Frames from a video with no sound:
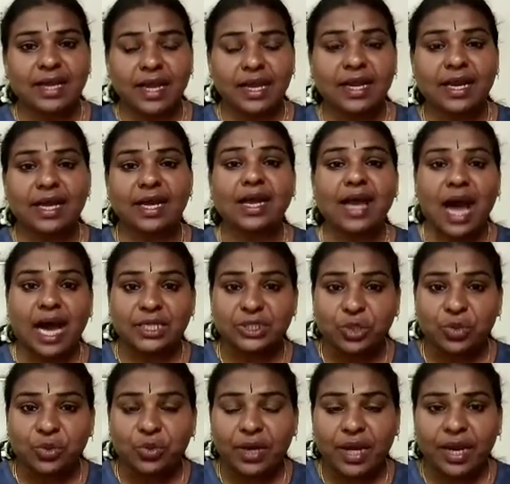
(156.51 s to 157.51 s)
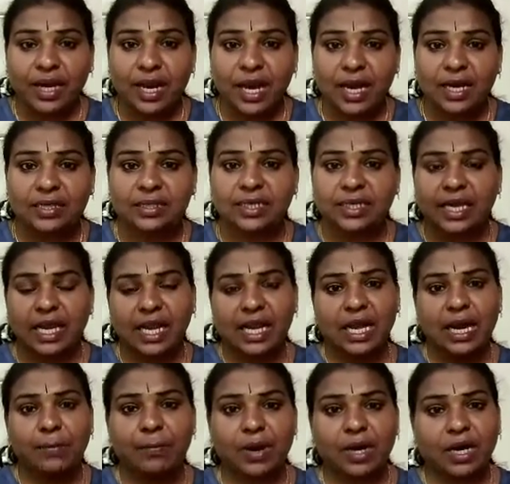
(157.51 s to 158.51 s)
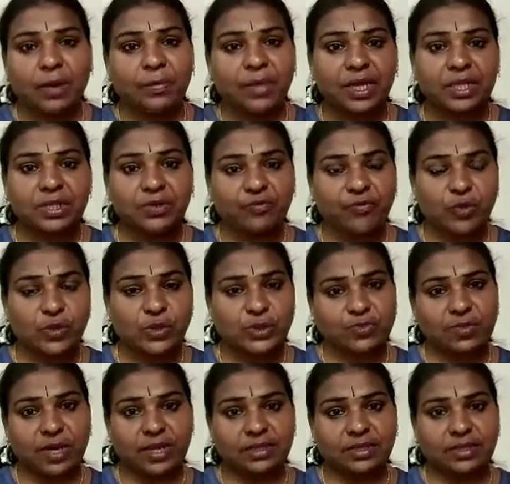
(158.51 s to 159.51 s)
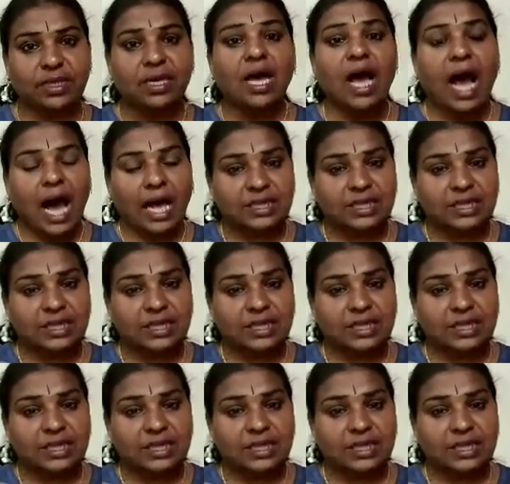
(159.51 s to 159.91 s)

என்ன அதுக்கும் என்ன ஆகுது எல்லா பக்கம் இருந்தும் போர்ஸ் வருது வருது